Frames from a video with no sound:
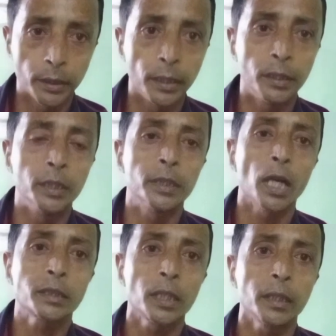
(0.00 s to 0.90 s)
ये
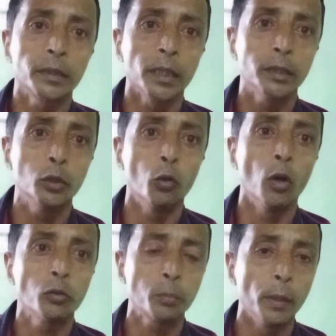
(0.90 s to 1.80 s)
डिजास्टर के तहत
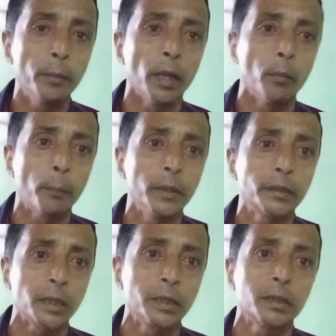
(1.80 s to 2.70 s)
जो उसमें भी हम
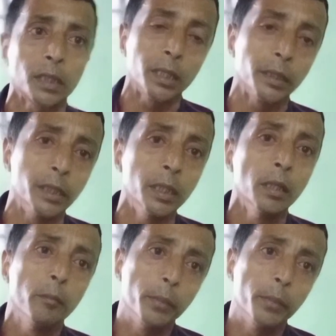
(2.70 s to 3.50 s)
अपनी सच्ची श्रद्धांजलि